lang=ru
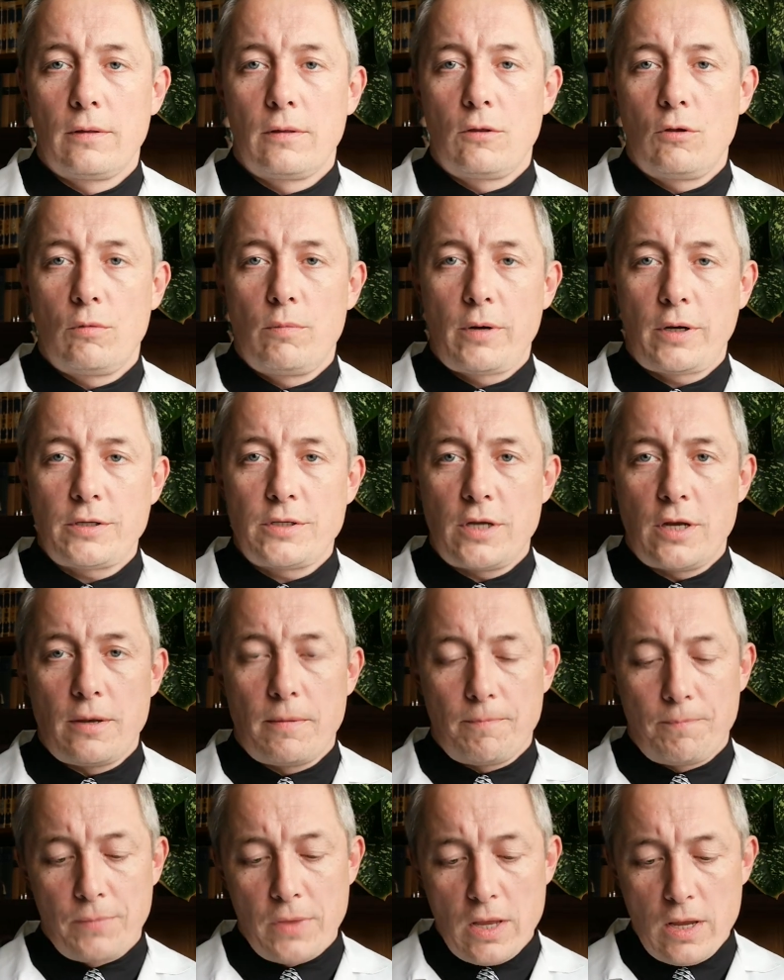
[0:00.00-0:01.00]
Добрый
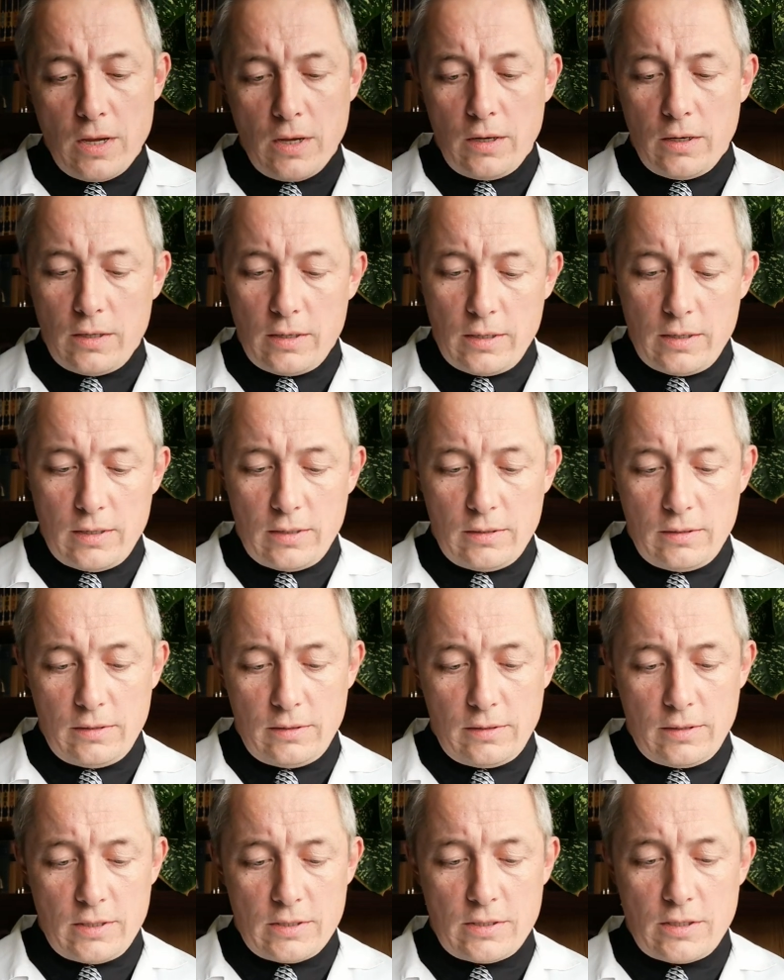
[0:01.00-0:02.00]
день.
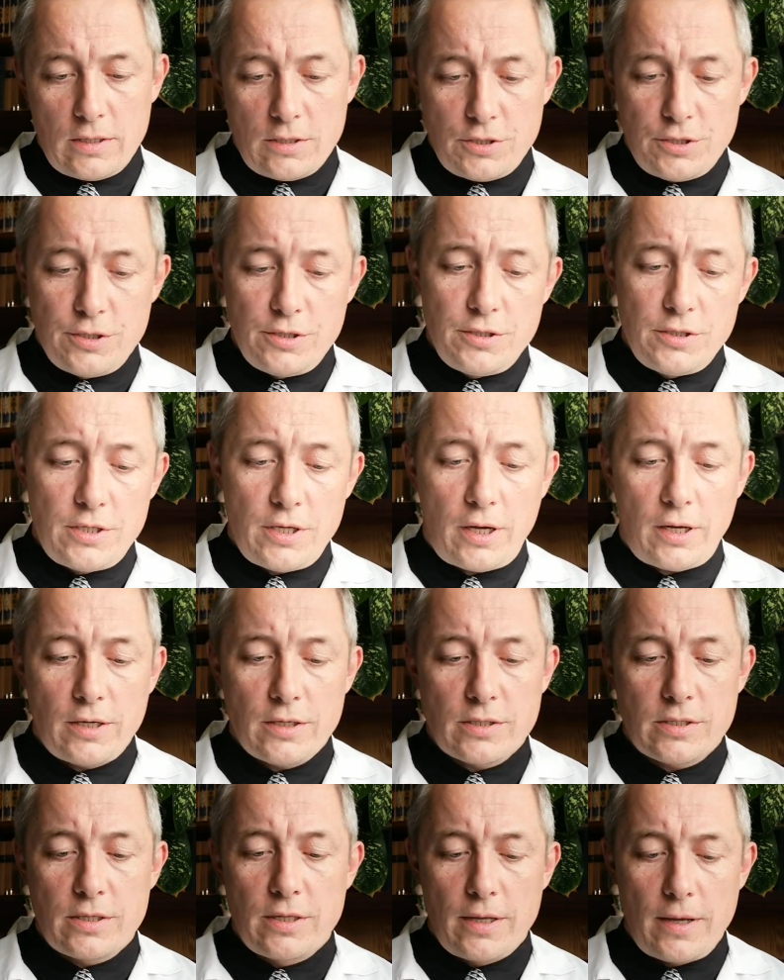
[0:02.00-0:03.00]
А, достаточно
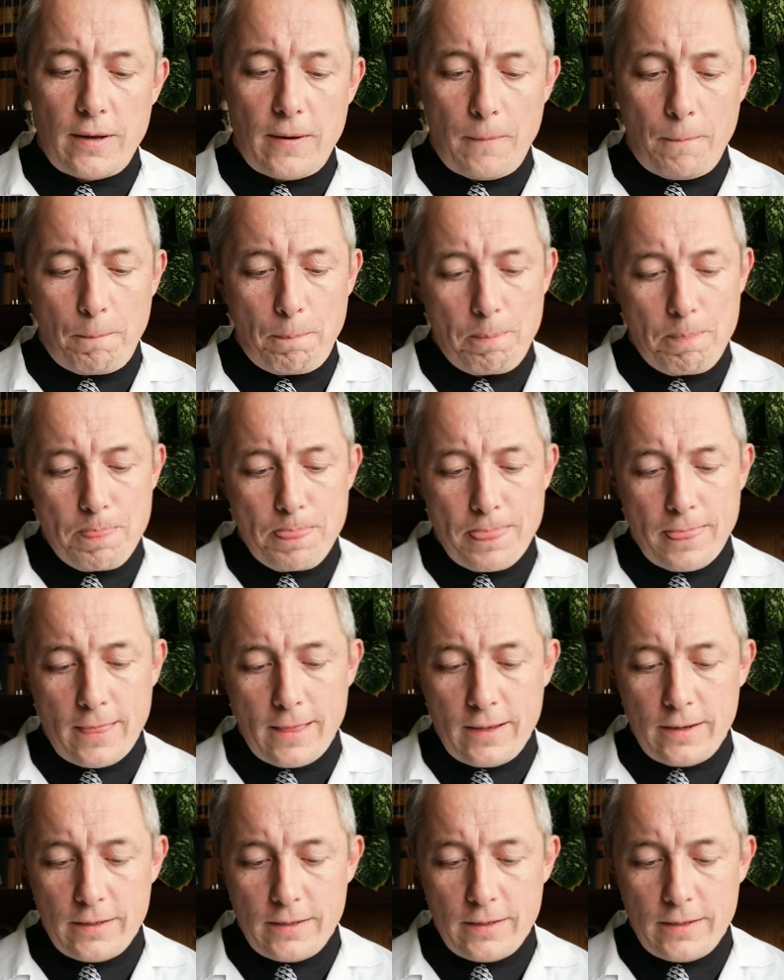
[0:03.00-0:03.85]
интересное э,